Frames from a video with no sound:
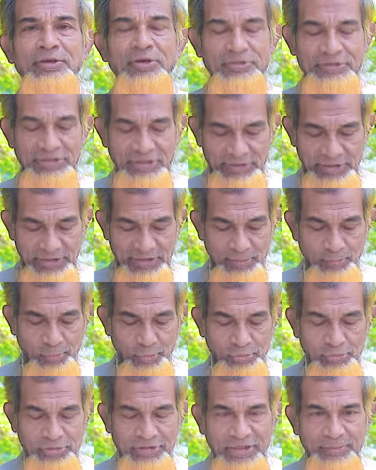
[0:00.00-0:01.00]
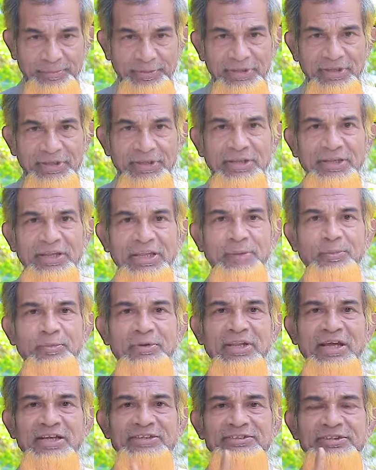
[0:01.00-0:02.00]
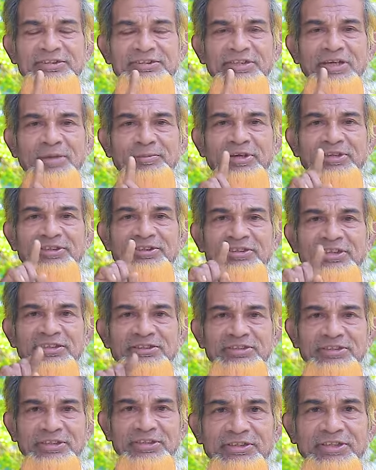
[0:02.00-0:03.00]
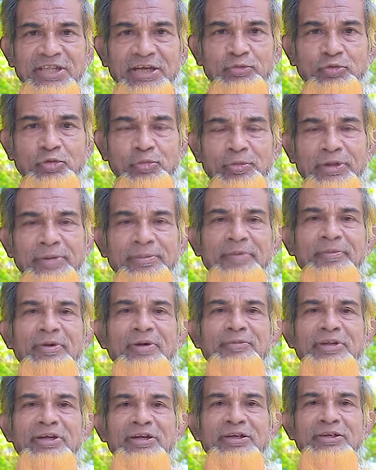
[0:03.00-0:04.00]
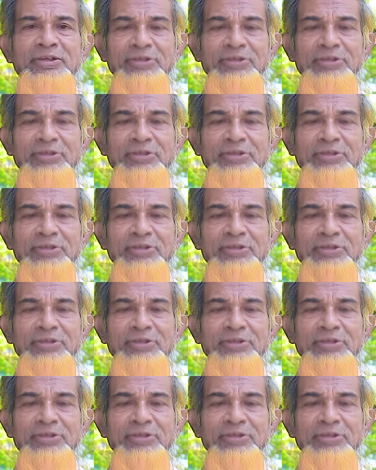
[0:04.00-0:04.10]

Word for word: অর্থাৎ এখানে বন্ধ থাকবে এবং লাস্টে যে আমরা নিঃশ্বাস ত্যাগ করবো এইভাবে আমরা